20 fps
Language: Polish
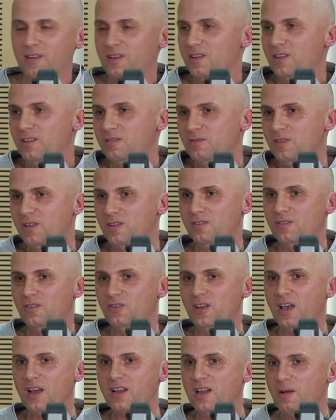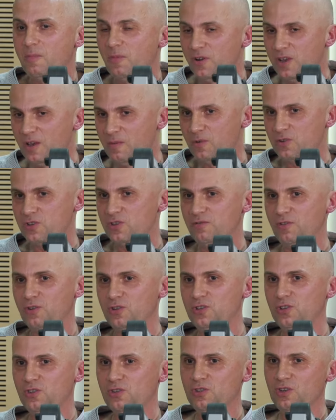nie, no jak na moje
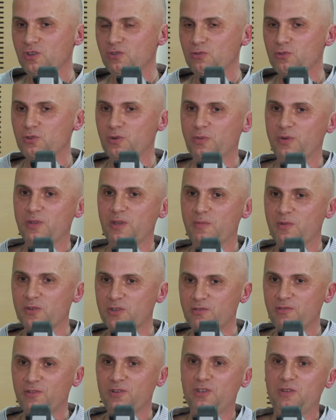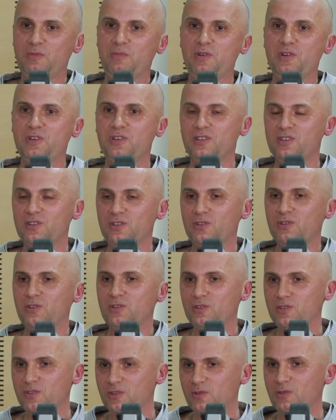możliwości to niedużo, bo te możliwości moje się
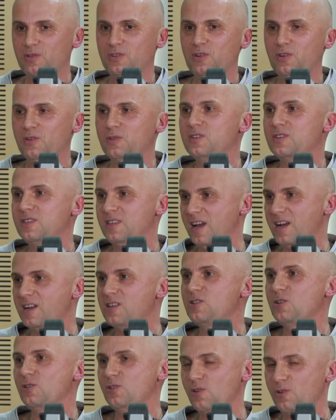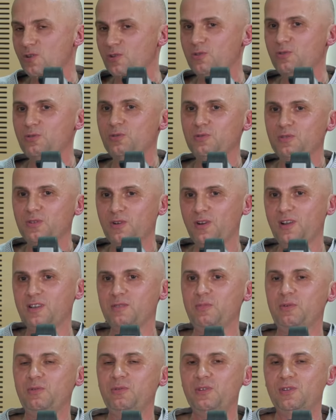co, co, co tak, co tak. roku coraz
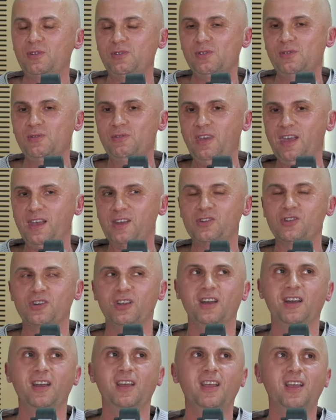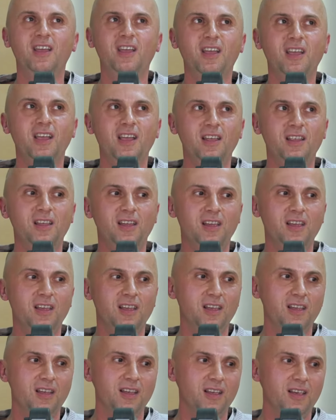były to większe. Mhm.
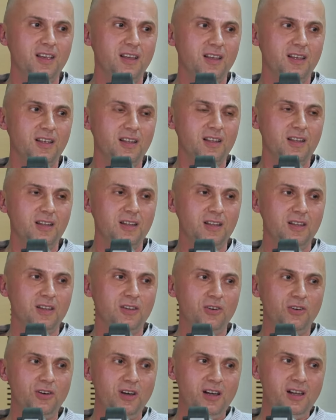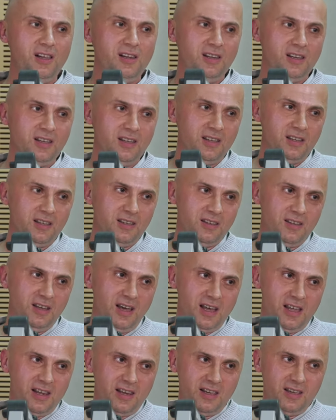No ale
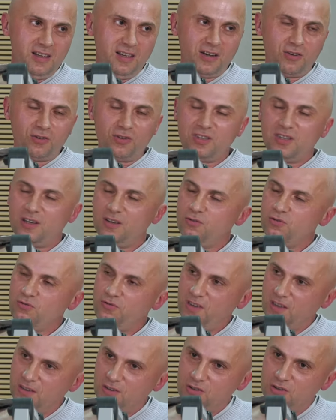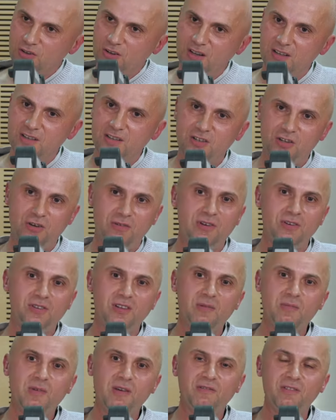dalej jakoś tak już wtedy żona zaczęła
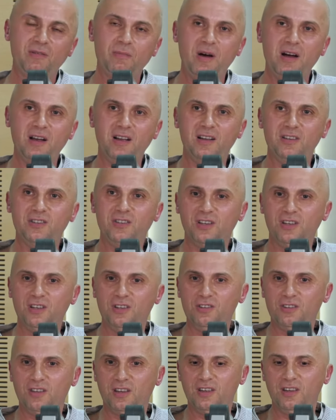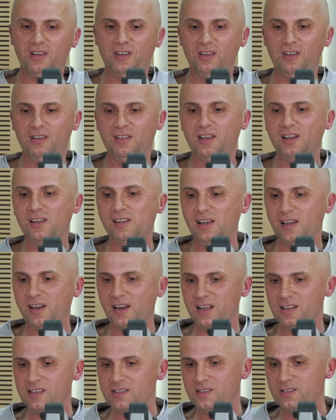ode mnie wymagać jakiejś takiej
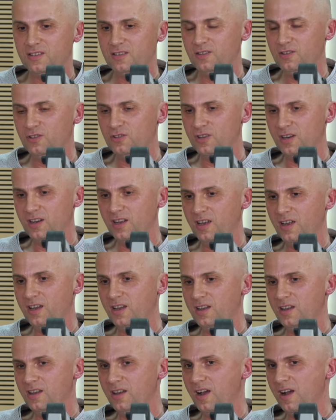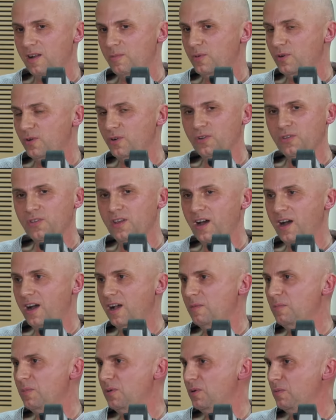deklaracji, że albo ona,
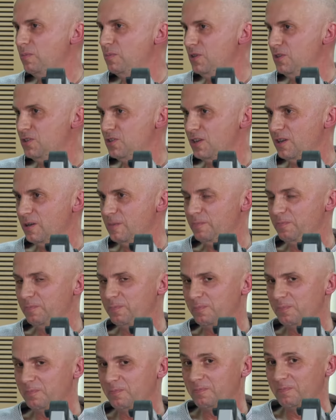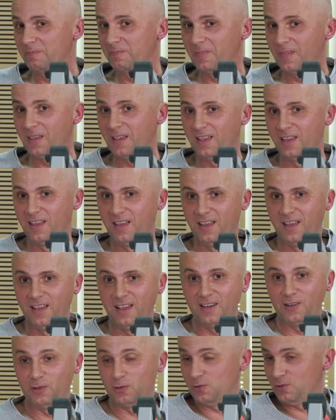albo picie.
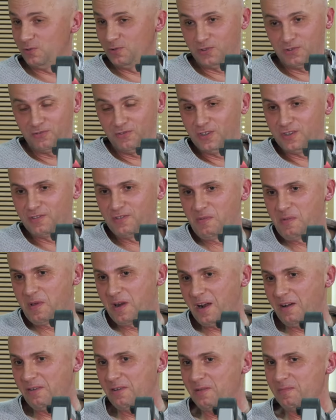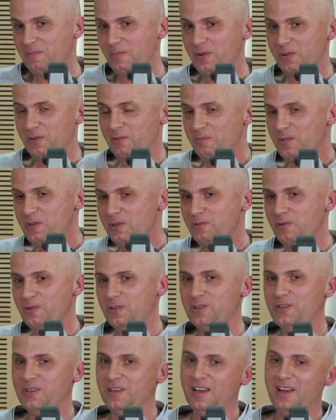No to oczywiście wybierałem moją
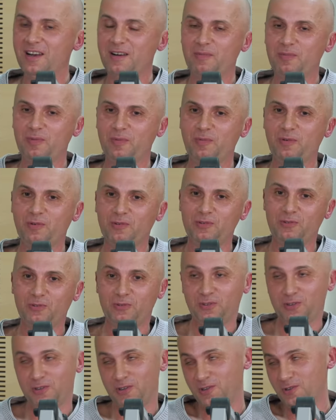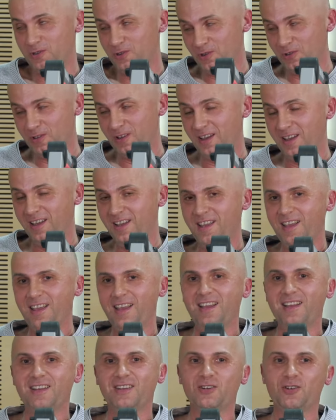miłość, że ja po prostu, czyli żonę,
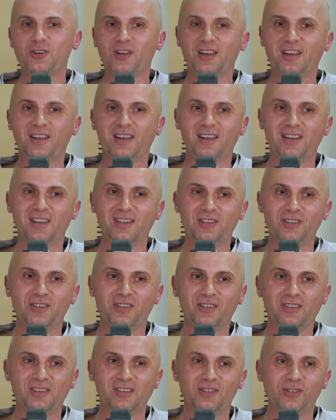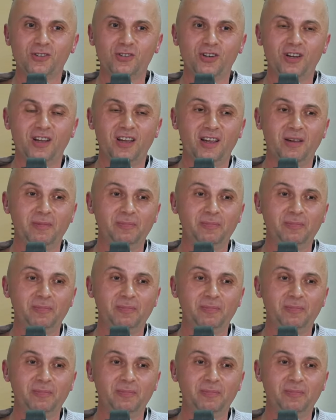mhm. że, że, że,